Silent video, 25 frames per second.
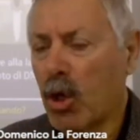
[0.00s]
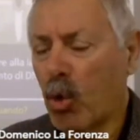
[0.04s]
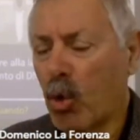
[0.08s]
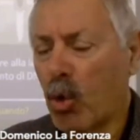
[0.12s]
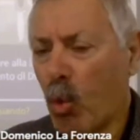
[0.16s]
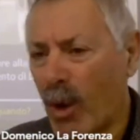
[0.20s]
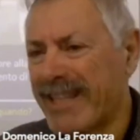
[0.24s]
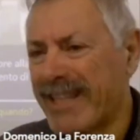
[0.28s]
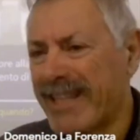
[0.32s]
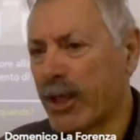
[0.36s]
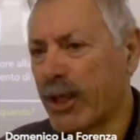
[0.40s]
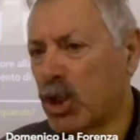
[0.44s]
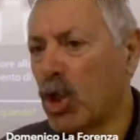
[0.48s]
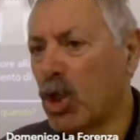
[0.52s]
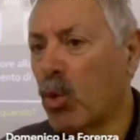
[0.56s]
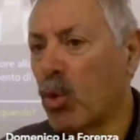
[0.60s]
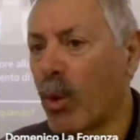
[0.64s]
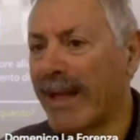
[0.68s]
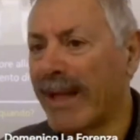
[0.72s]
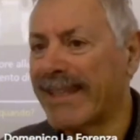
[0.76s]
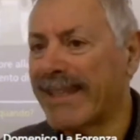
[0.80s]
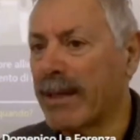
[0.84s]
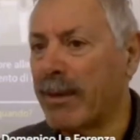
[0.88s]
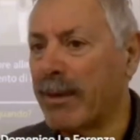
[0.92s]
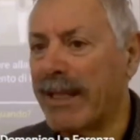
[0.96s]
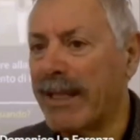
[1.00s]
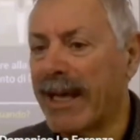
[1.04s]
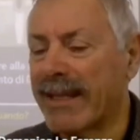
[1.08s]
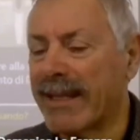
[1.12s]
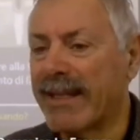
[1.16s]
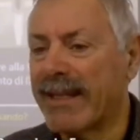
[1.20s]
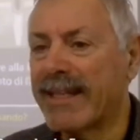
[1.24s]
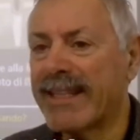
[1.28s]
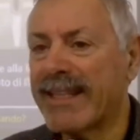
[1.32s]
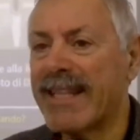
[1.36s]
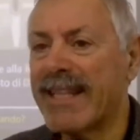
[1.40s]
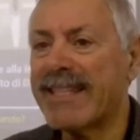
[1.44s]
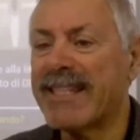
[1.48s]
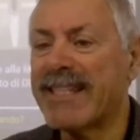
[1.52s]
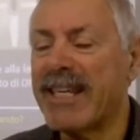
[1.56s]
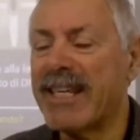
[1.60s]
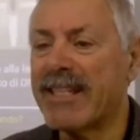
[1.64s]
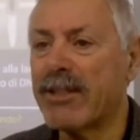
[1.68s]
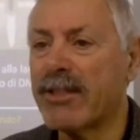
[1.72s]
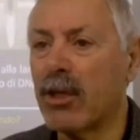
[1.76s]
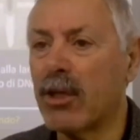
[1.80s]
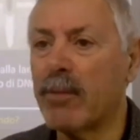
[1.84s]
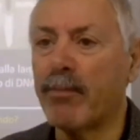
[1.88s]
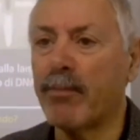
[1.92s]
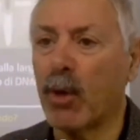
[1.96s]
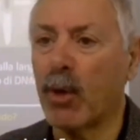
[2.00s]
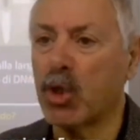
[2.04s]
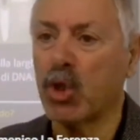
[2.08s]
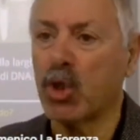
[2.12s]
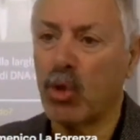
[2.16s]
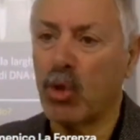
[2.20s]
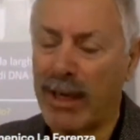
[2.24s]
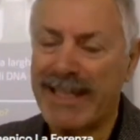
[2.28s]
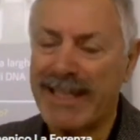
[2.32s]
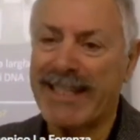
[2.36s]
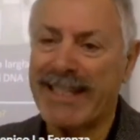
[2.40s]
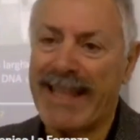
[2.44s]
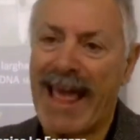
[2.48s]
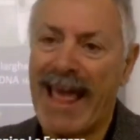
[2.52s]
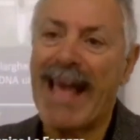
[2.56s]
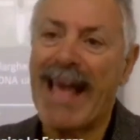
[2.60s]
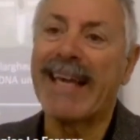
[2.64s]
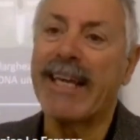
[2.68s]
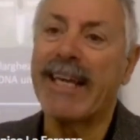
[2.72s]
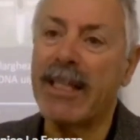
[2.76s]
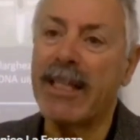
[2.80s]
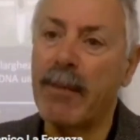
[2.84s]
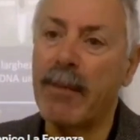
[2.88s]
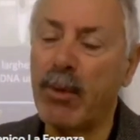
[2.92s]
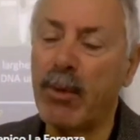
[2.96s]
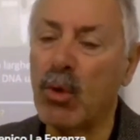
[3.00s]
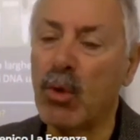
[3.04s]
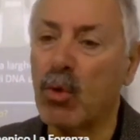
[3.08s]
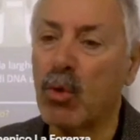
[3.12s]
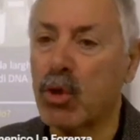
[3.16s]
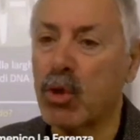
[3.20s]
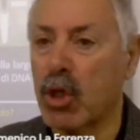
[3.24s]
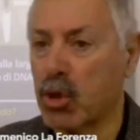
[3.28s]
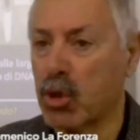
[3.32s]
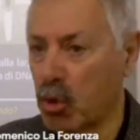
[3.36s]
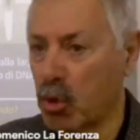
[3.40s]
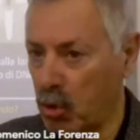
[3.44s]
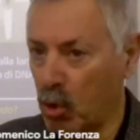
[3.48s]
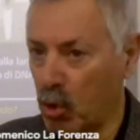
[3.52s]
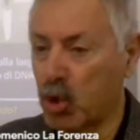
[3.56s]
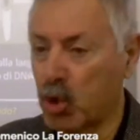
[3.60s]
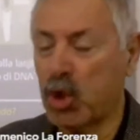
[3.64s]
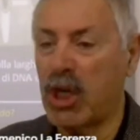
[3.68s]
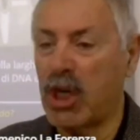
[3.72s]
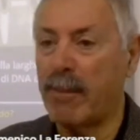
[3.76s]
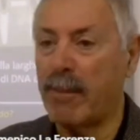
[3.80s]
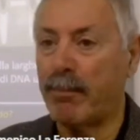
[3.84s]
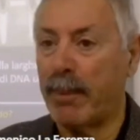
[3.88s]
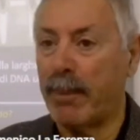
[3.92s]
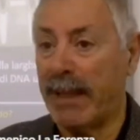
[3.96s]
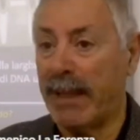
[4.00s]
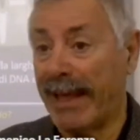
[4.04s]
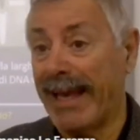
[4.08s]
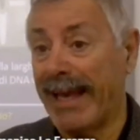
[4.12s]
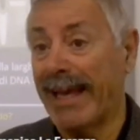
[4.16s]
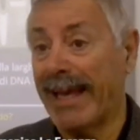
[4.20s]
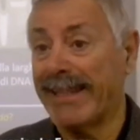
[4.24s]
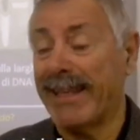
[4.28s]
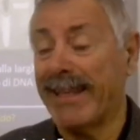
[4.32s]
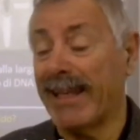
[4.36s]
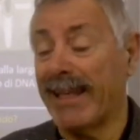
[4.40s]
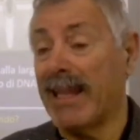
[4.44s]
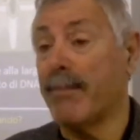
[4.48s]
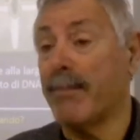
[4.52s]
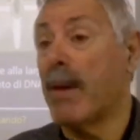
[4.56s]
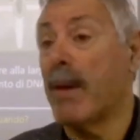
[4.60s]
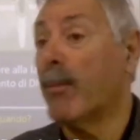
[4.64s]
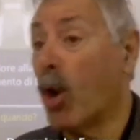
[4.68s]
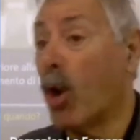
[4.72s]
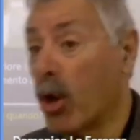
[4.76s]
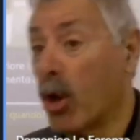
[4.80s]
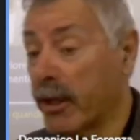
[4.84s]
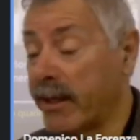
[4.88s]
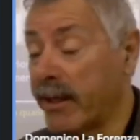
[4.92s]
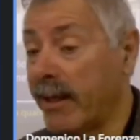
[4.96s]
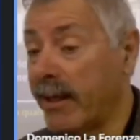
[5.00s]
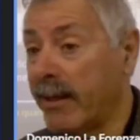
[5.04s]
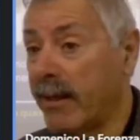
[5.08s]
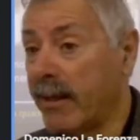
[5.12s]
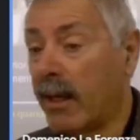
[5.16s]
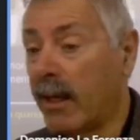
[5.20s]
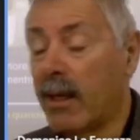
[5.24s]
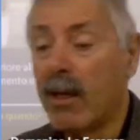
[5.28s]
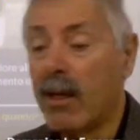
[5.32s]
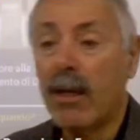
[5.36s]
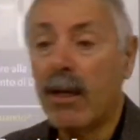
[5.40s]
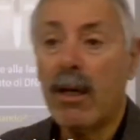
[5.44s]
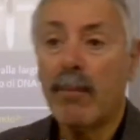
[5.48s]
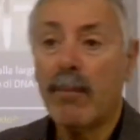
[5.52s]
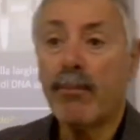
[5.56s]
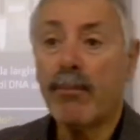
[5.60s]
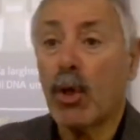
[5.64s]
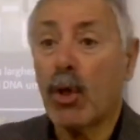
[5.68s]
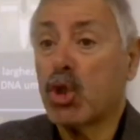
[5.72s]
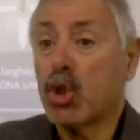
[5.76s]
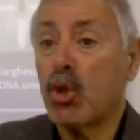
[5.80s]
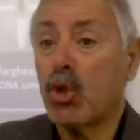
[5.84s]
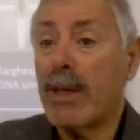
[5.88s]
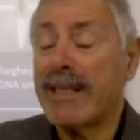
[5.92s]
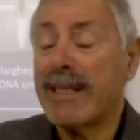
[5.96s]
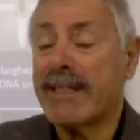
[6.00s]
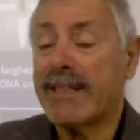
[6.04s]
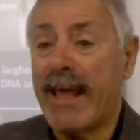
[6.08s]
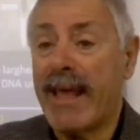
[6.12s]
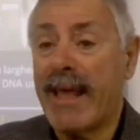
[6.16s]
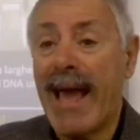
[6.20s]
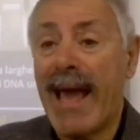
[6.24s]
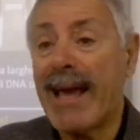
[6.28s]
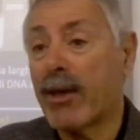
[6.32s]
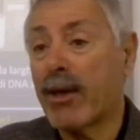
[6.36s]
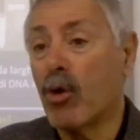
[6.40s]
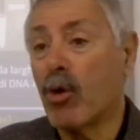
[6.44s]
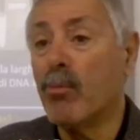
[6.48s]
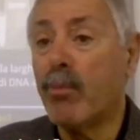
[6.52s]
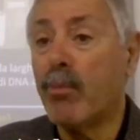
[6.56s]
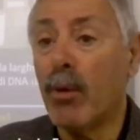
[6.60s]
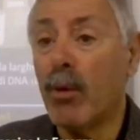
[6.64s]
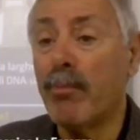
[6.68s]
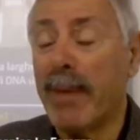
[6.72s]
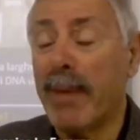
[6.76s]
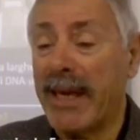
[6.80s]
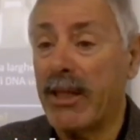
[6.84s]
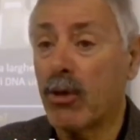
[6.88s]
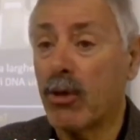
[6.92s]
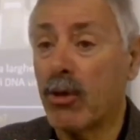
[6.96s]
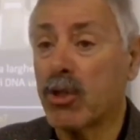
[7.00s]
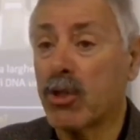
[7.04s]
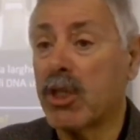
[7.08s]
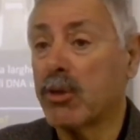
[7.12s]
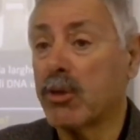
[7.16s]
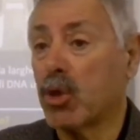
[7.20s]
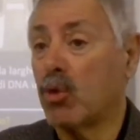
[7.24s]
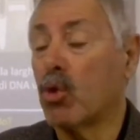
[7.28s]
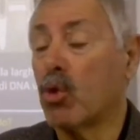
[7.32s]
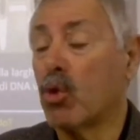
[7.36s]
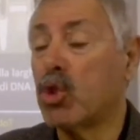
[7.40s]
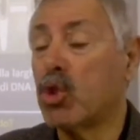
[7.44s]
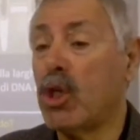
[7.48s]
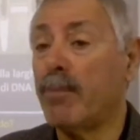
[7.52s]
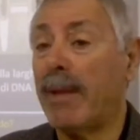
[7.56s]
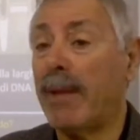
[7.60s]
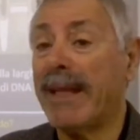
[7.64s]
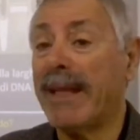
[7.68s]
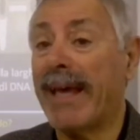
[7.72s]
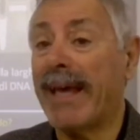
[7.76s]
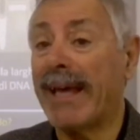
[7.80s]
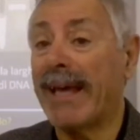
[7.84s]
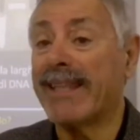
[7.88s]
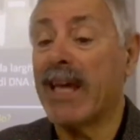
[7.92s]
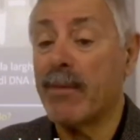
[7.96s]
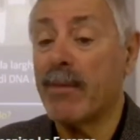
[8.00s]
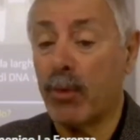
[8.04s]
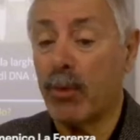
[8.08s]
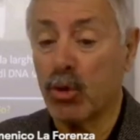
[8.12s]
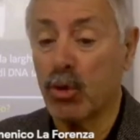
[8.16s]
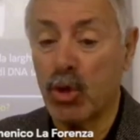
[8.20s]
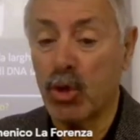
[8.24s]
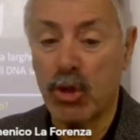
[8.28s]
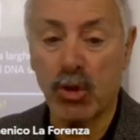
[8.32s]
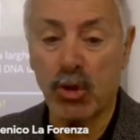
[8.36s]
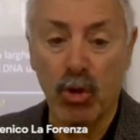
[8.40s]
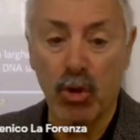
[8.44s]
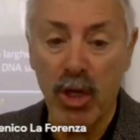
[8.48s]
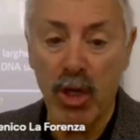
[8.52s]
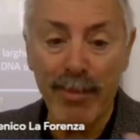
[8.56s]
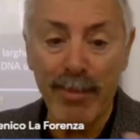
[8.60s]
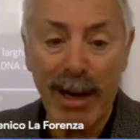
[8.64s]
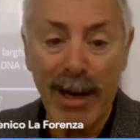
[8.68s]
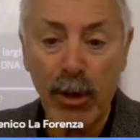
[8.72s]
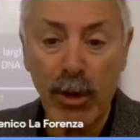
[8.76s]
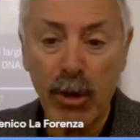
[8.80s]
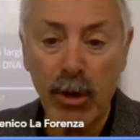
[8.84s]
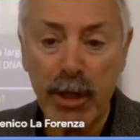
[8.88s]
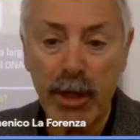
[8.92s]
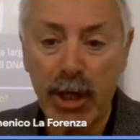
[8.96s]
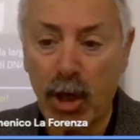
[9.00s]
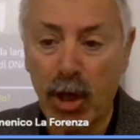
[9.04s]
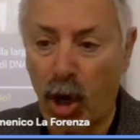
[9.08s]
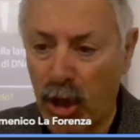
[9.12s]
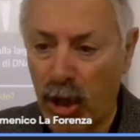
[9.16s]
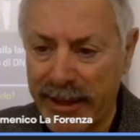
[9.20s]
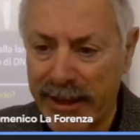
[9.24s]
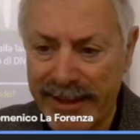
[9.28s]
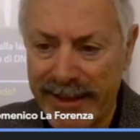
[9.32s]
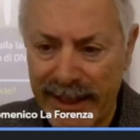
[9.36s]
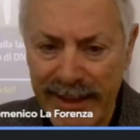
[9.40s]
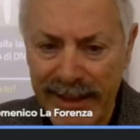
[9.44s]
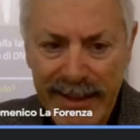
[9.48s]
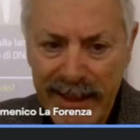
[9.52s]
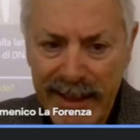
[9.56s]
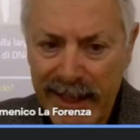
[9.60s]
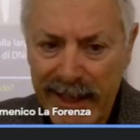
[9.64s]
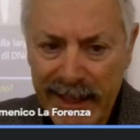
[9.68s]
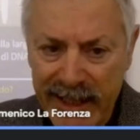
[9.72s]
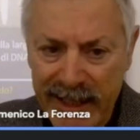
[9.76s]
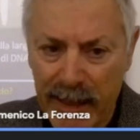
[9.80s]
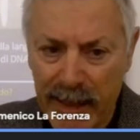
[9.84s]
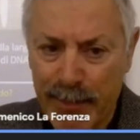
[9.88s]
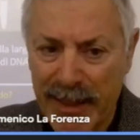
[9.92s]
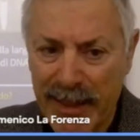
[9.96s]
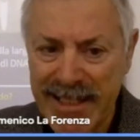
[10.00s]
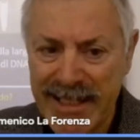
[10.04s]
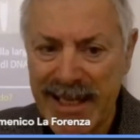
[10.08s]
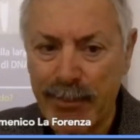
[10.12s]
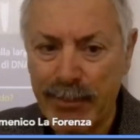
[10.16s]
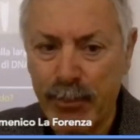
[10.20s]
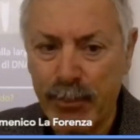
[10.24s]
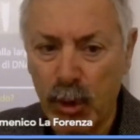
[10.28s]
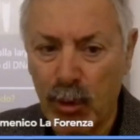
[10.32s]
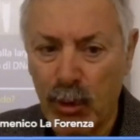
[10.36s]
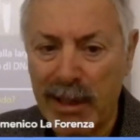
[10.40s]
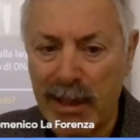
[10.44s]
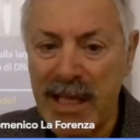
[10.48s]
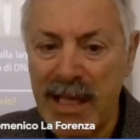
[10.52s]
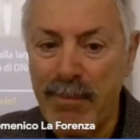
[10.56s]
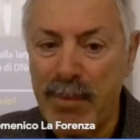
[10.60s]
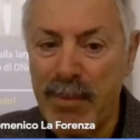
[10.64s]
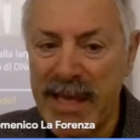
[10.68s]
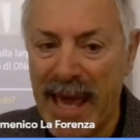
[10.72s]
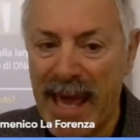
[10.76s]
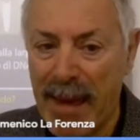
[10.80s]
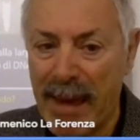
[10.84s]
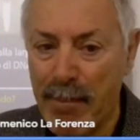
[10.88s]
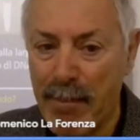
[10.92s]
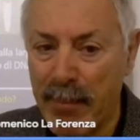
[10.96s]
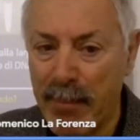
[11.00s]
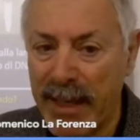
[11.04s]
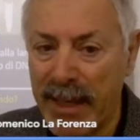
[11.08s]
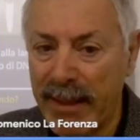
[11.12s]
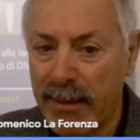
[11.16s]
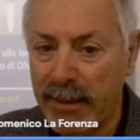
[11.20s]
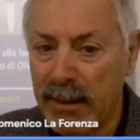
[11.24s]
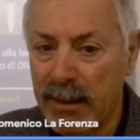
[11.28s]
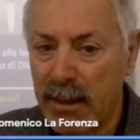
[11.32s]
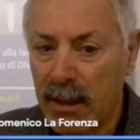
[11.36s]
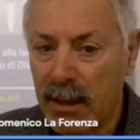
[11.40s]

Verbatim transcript: questi 50 miliardi di transistor possono essere anche di più se sono chip legati alle memorie, Possono essere anche un po' meno se sono chip legati ai processori, ma quello che conta è che per esempio l'IBM